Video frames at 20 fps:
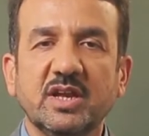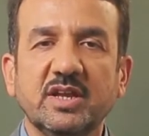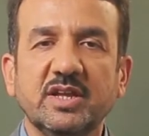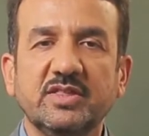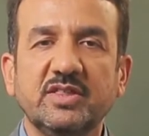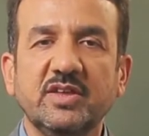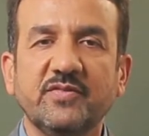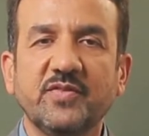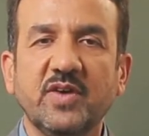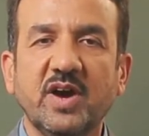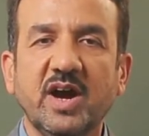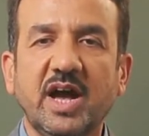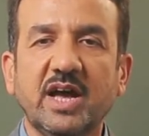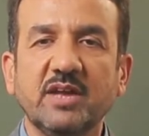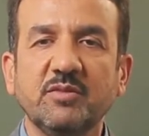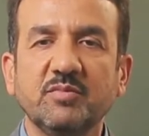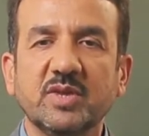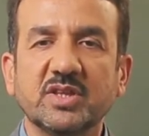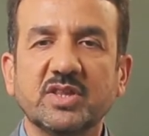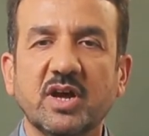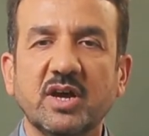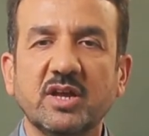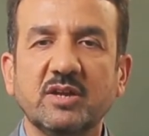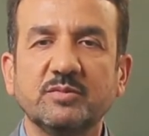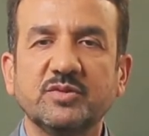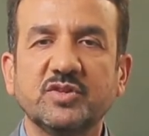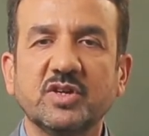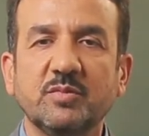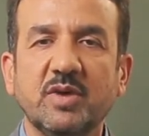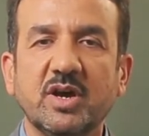للدفاع عن
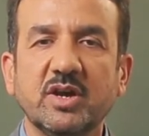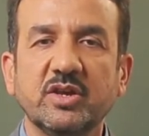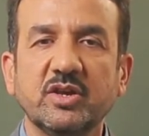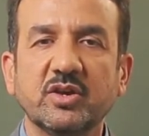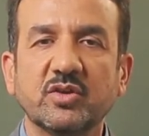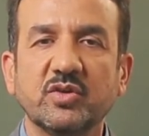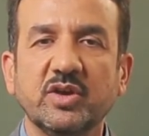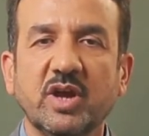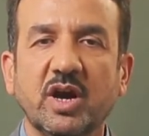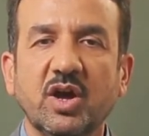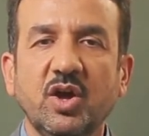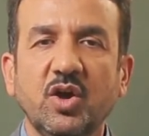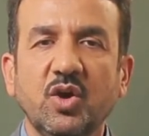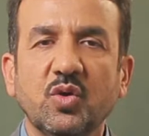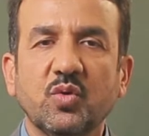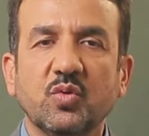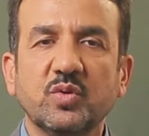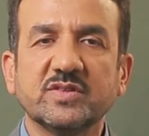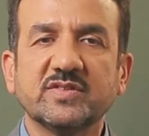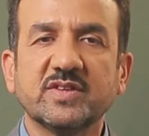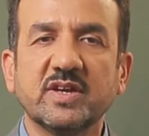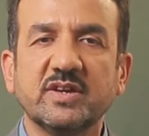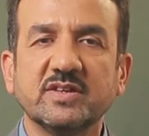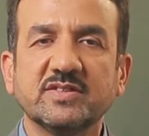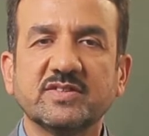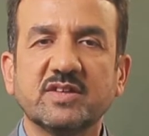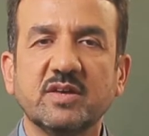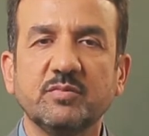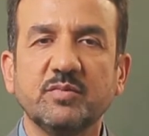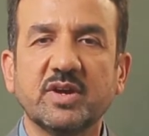مطالب جماهيرنا
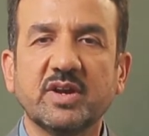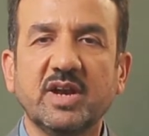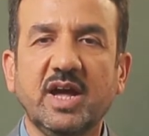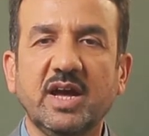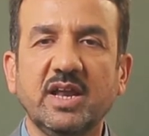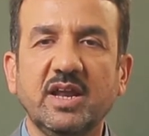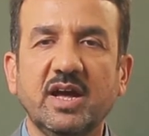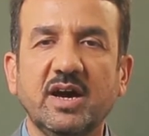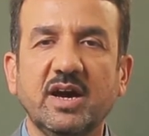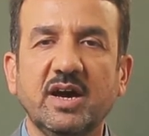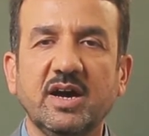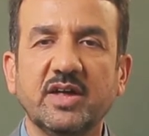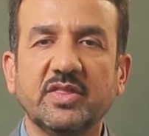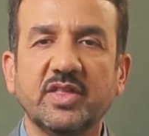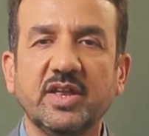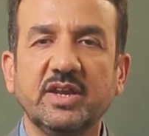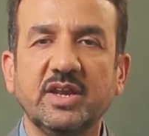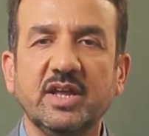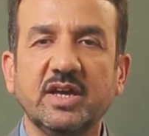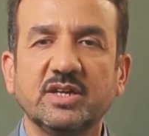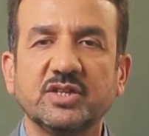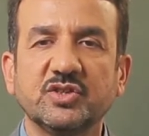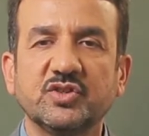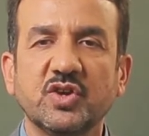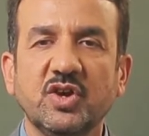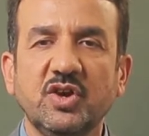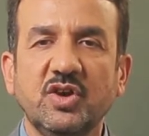وسنستمر على هذا النهج